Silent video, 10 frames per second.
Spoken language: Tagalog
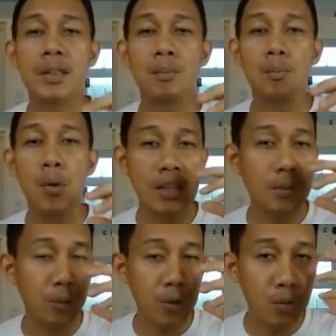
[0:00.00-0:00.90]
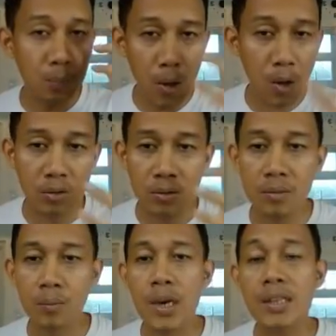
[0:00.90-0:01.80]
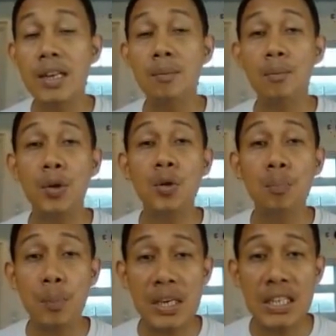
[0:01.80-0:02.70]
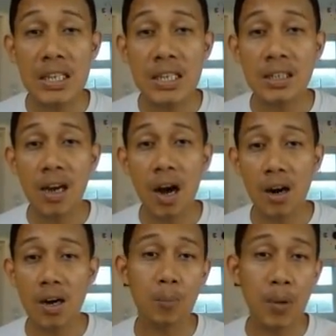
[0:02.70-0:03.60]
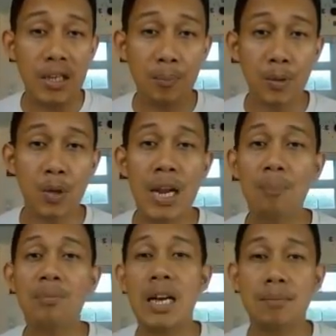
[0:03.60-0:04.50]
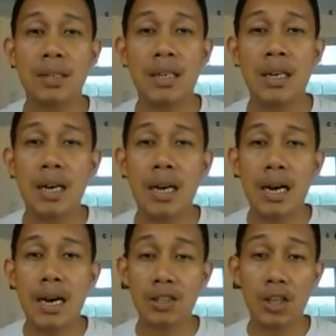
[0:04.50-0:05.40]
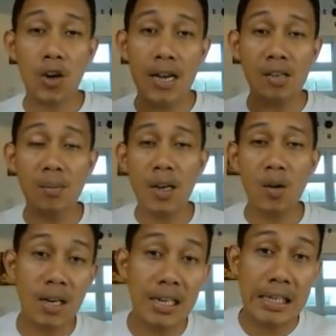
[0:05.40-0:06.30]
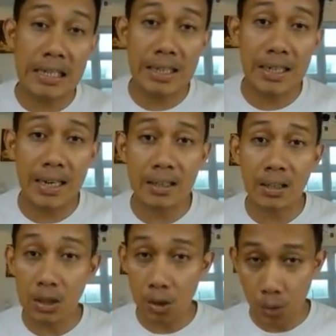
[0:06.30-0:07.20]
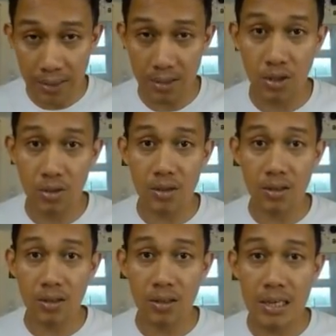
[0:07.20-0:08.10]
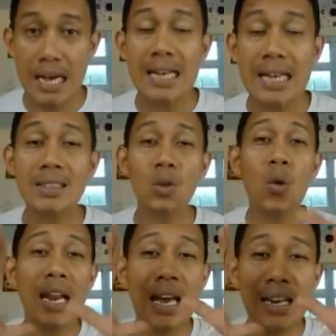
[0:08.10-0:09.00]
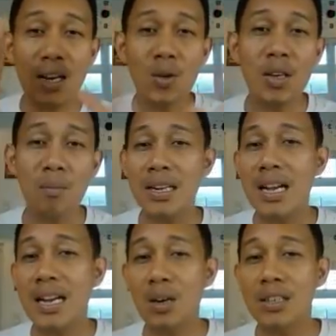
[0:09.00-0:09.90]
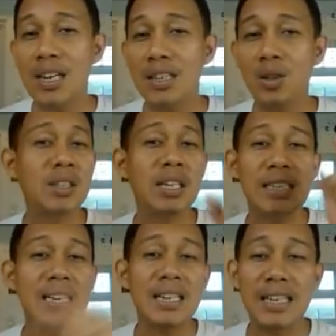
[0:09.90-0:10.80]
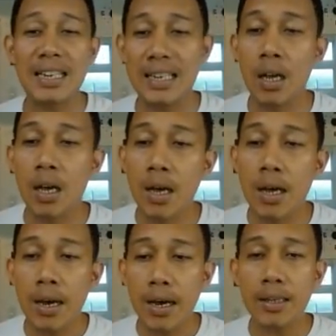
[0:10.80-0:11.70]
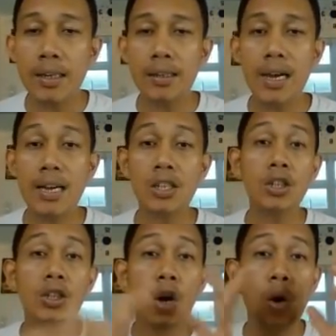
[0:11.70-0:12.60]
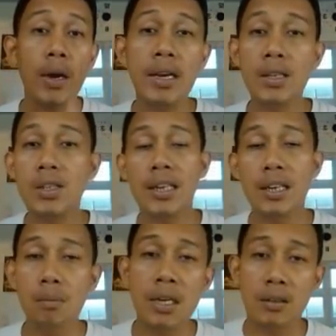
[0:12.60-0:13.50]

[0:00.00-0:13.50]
pwede po yung phone. Pwede rin po yung PC. Or pwede po yung laptop. As long as meron kang internet connection. At wala na kayong ibang gagawin guys kundi isang click lang. And then guys, no age limit.